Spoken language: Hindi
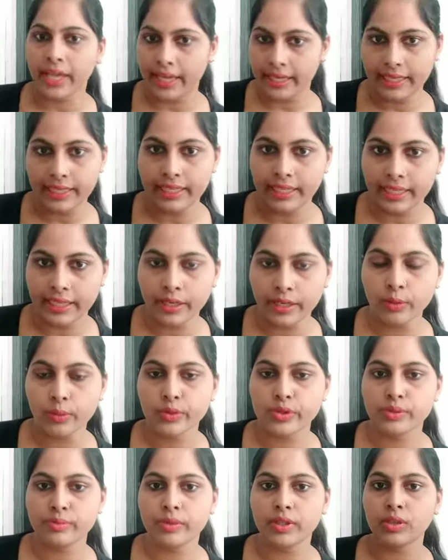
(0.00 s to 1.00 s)
थैली लें
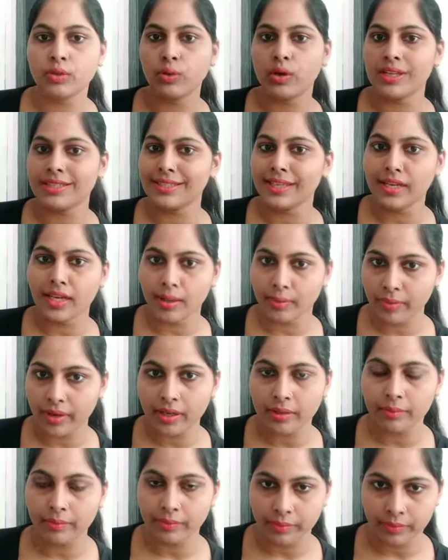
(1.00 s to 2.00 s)
उसमें थोड़ा सा
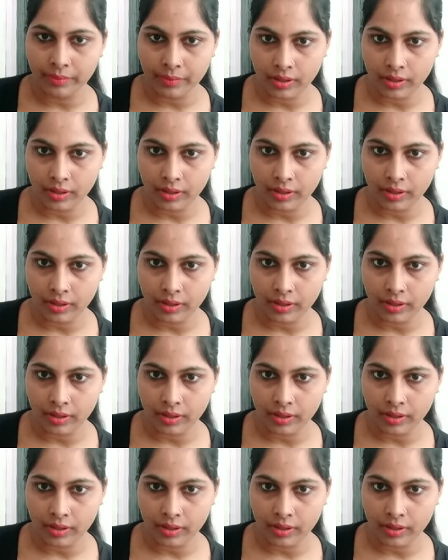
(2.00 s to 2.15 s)
नमक